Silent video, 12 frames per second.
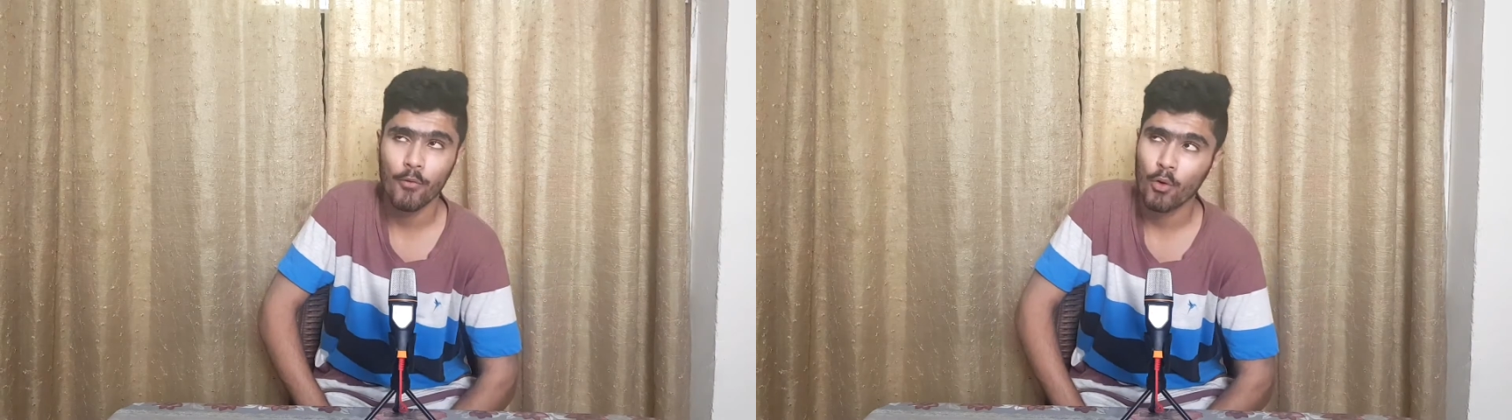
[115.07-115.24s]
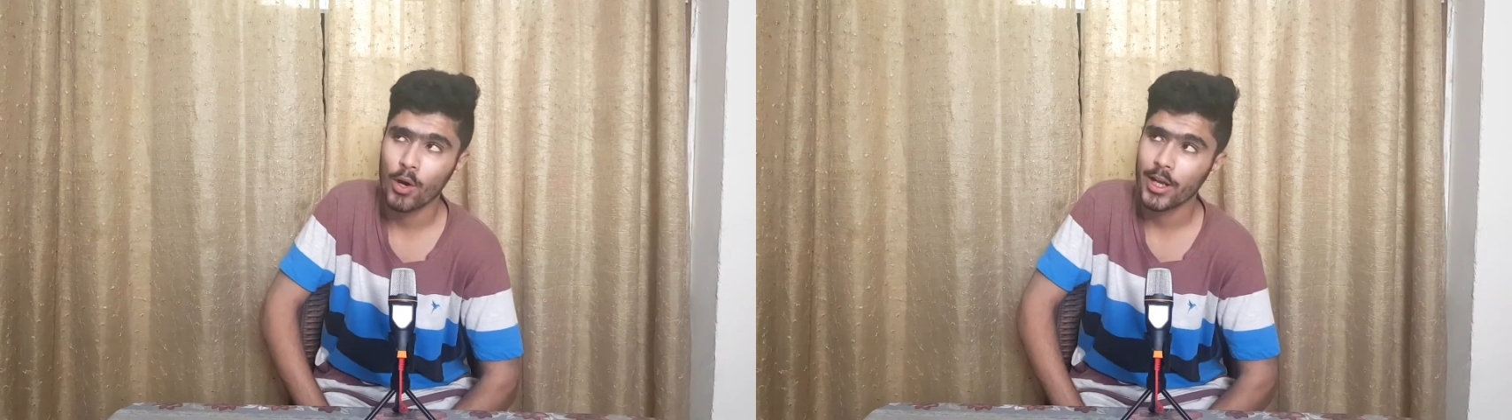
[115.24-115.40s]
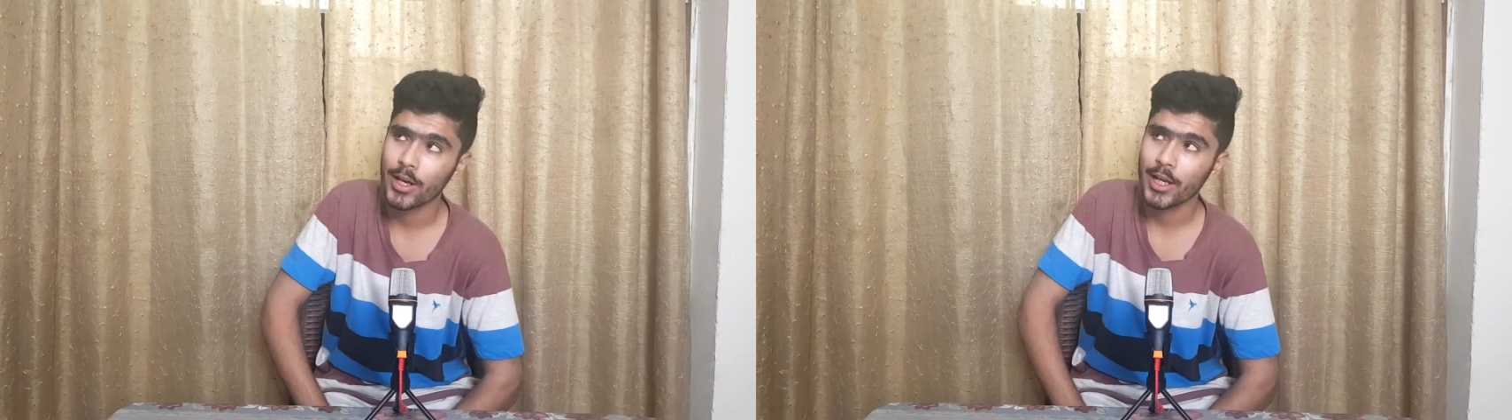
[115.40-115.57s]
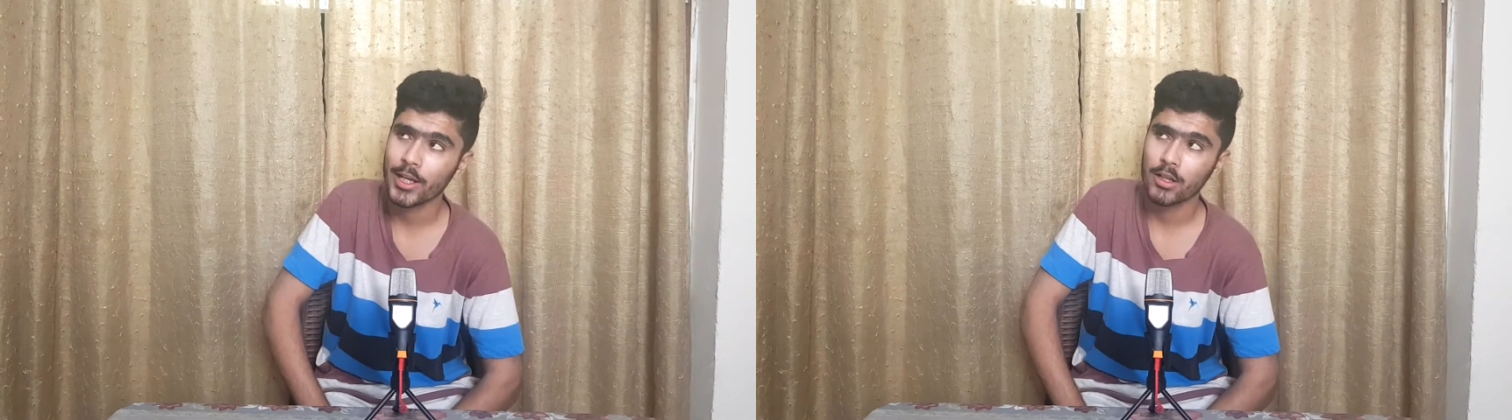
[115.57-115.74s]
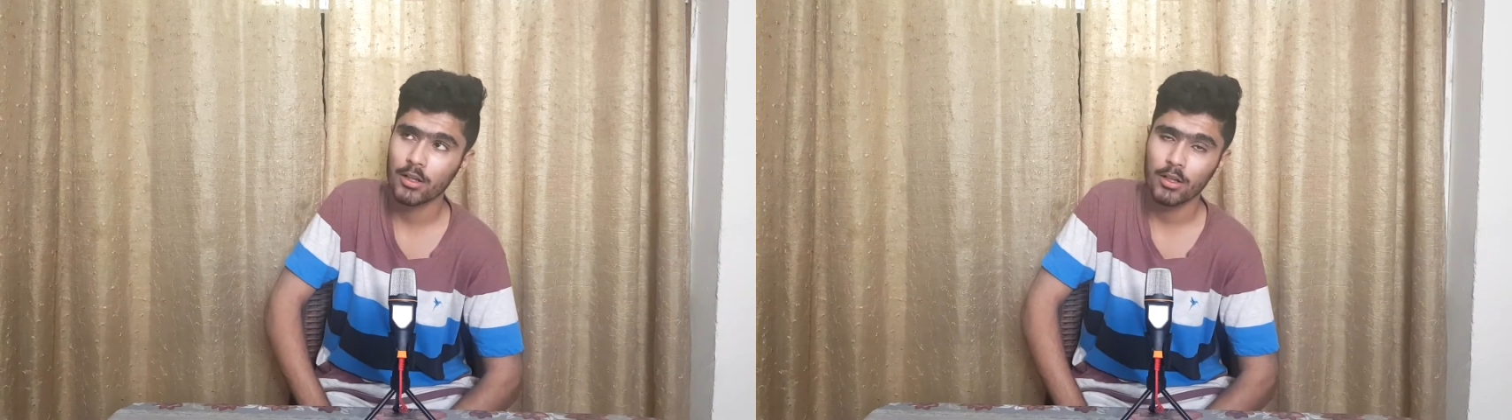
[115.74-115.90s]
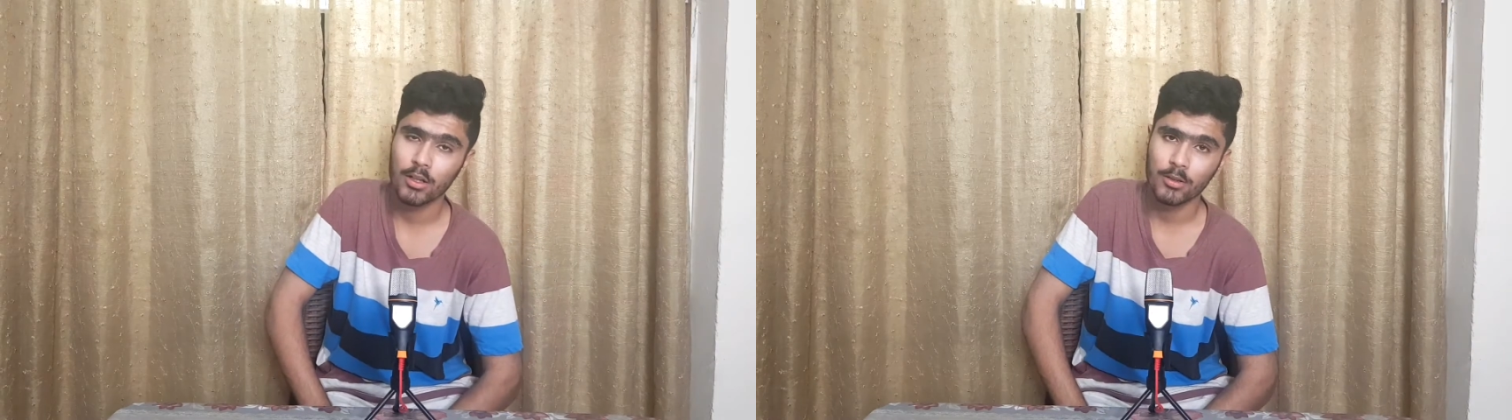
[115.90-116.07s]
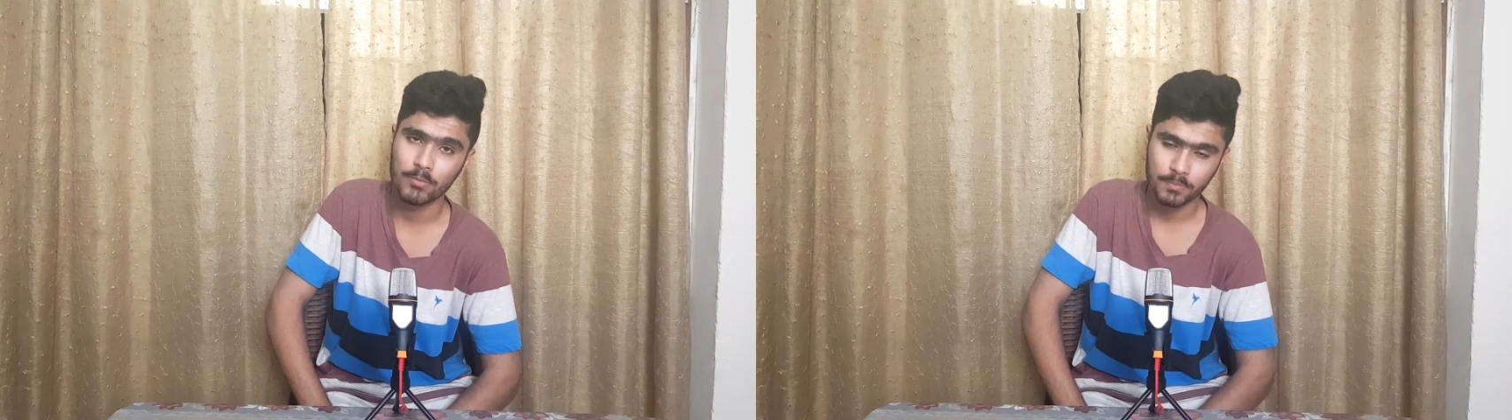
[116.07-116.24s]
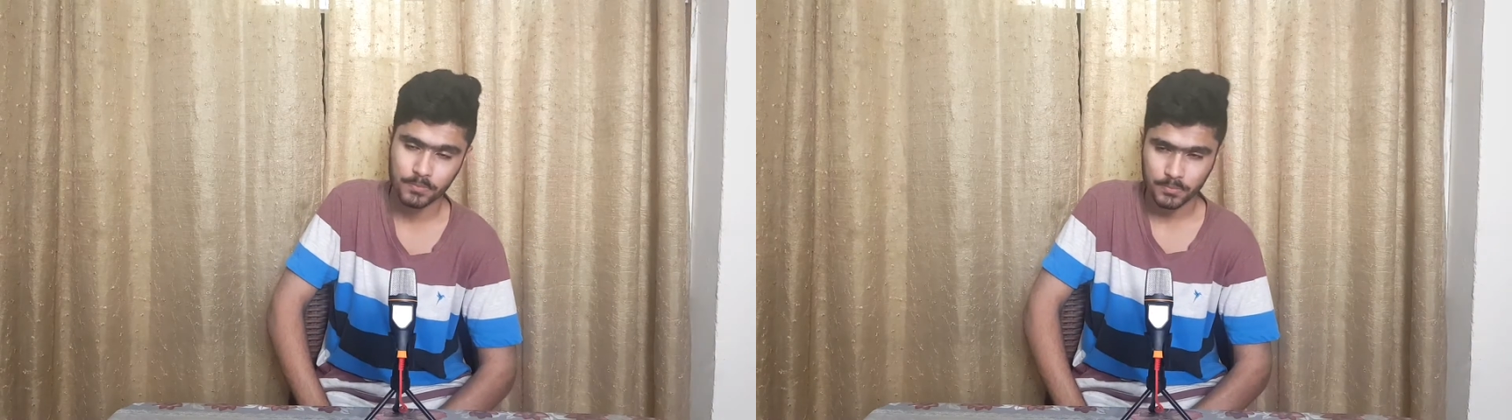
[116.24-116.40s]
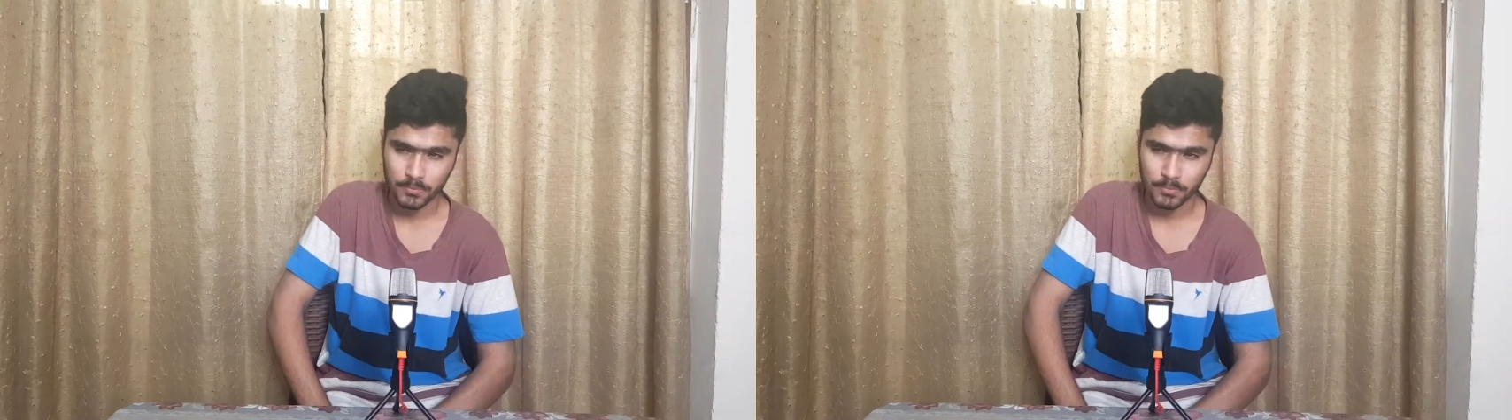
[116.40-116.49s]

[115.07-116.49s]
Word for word: वो है लाइक uh,